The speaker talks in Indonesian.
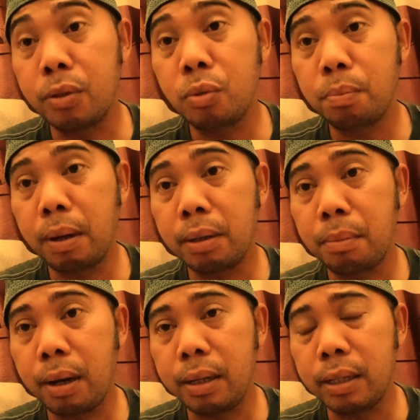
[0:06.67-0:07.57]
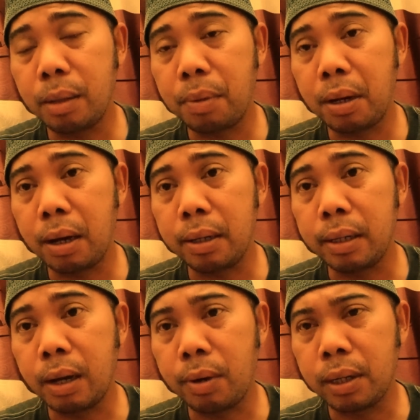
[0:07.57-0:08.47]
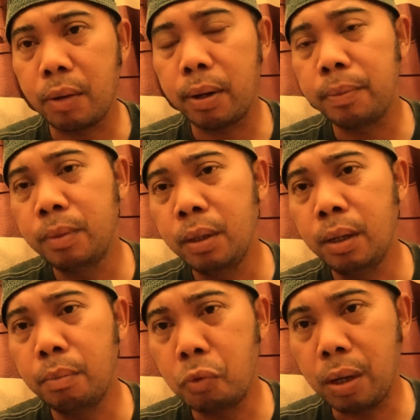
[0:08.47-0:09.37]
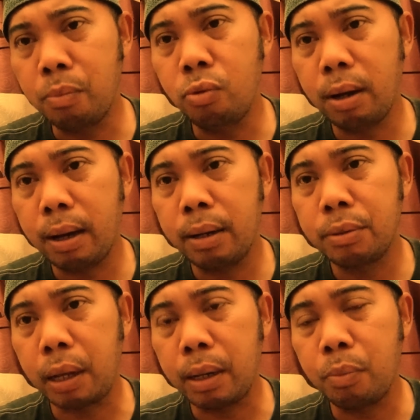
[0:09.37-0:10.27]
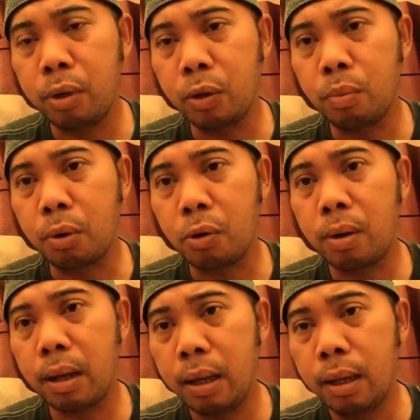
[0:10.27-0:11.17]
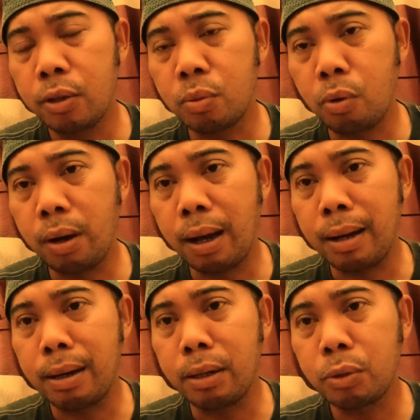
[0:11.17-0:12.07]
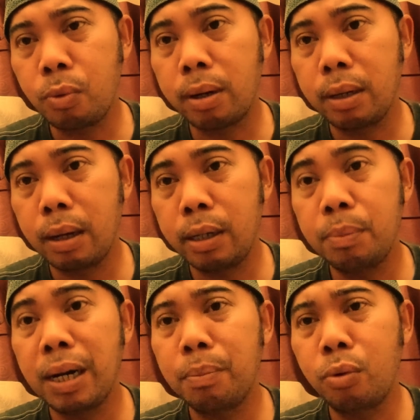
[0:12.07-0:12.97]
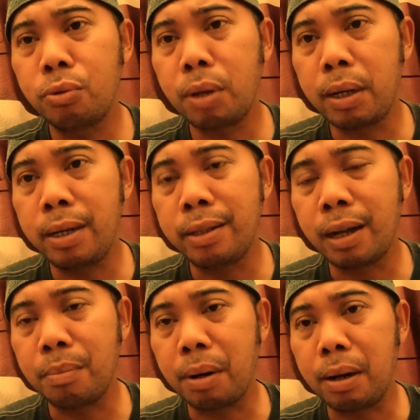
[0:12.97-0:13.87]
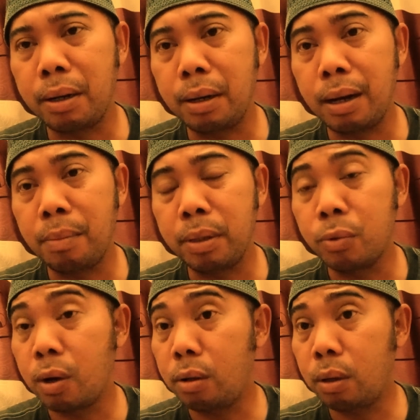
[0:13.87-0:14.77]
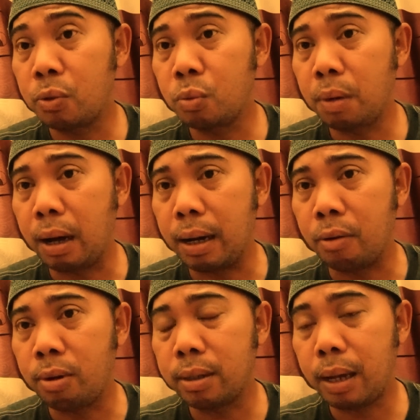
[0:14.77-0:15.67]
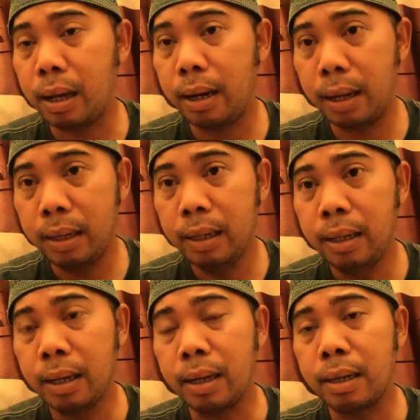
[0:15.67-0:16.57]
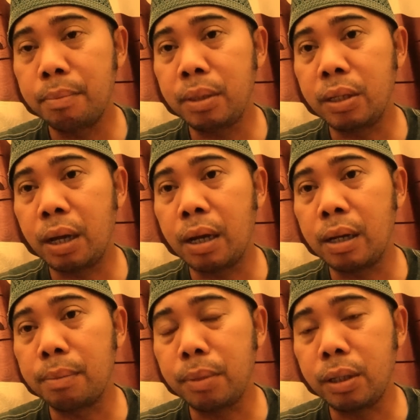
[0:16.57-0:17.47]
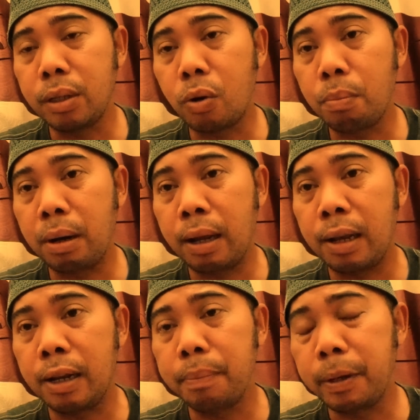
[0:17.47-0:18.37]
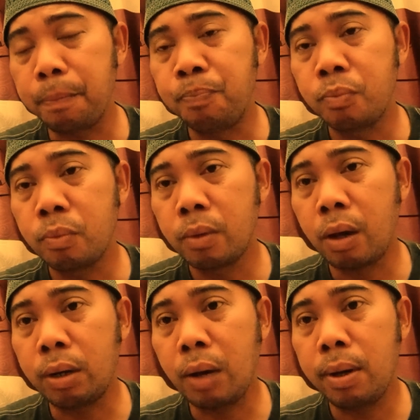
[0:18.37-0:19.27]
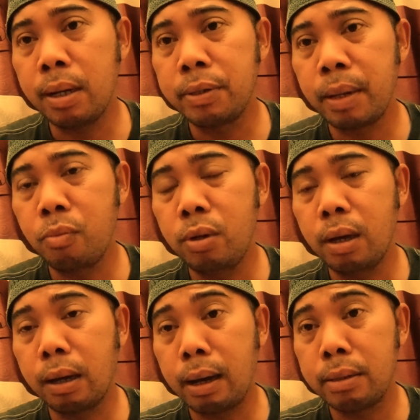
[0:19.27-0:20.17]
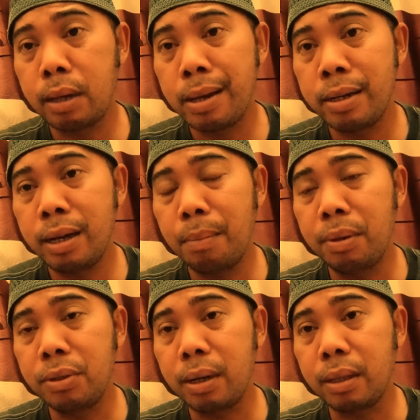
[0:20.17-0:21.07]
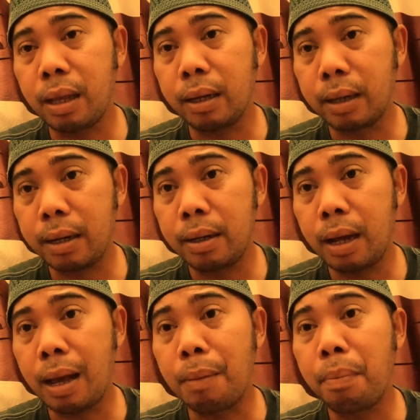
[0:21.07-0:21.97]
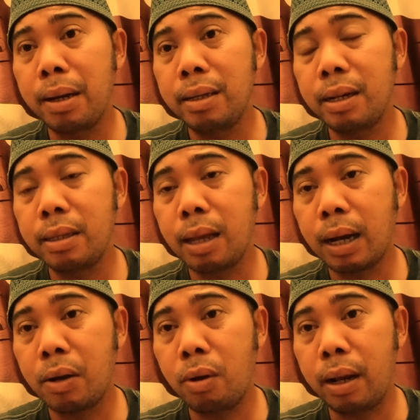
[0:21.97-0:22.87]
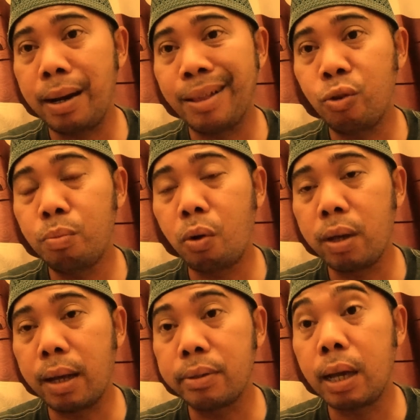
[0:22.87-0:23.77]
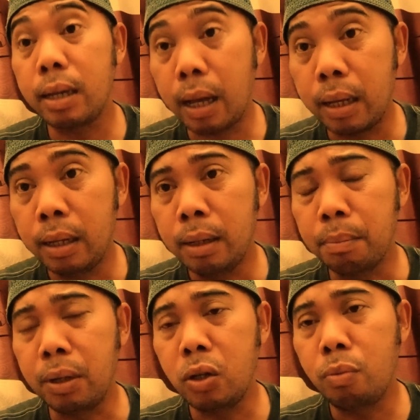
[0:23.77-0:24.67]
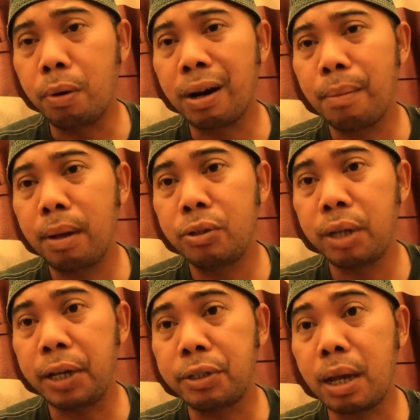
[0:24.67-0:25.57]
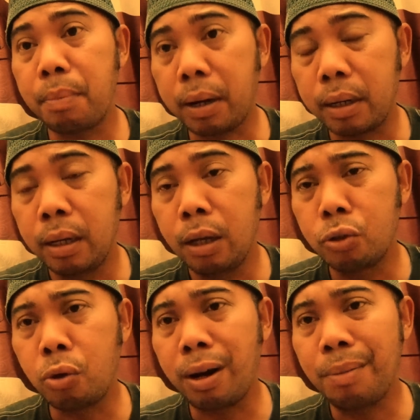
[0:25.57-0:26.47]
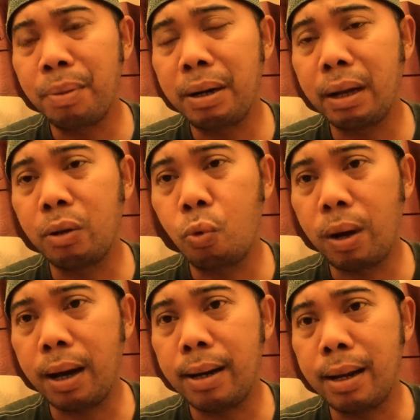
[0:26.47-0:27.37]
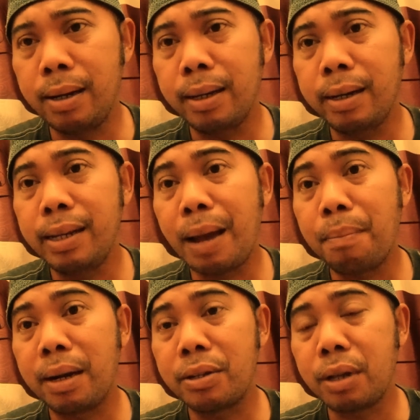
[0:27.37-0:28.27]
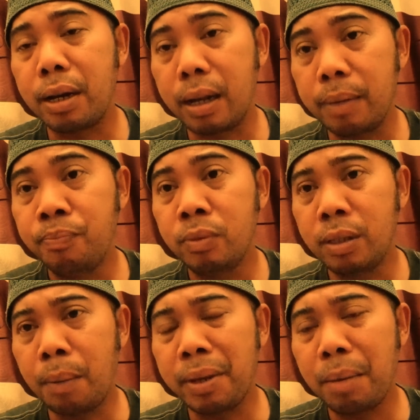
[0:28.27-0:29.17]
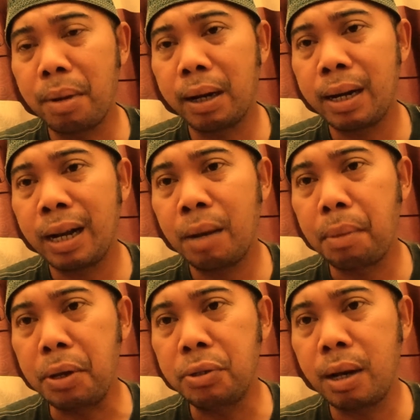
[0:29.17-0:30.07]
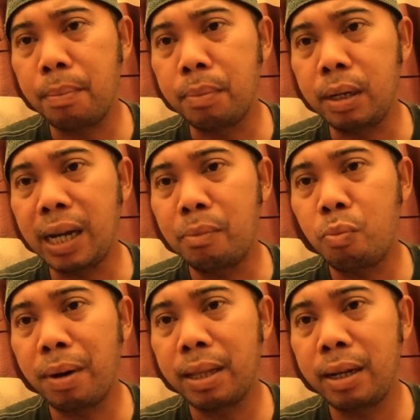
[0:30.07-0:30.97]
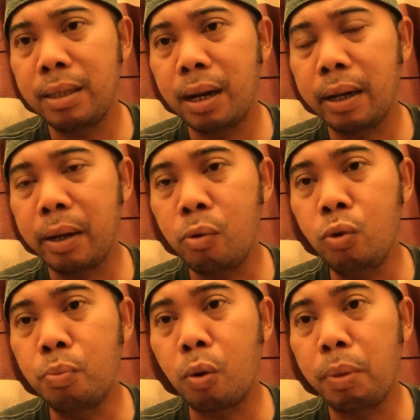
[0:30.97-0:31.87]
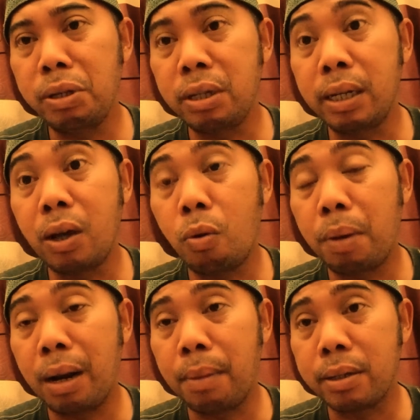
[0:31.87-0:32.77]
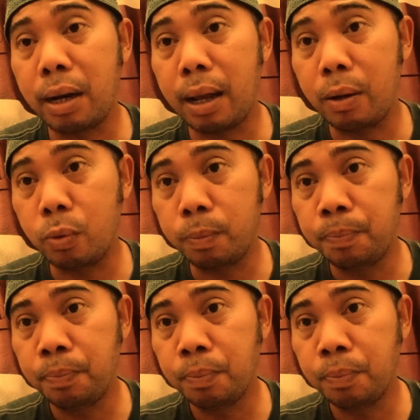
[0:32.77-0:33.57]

Berjumpa kembali kita pada hari ini kawan-kawan Mudah-mudahan saya pun ikut berdoa Semoga anda sekeluarga dimanapun saat ini tengah berada dalam lindungan Allah subhanahu wa ta'ala Amin amin ya rabbal alamin Kawan-kawan yang saya muliakan Saya hendak menceritakan apa yang diceritakan oleh datuk moyang saya Beliau bernama Syekh Saman seorang pendakwah dari negeri Yaman sana yang menyebarkan agama Islam di Kabupaten Indragiri Hulu, Provinsi Riau pada masa lalu.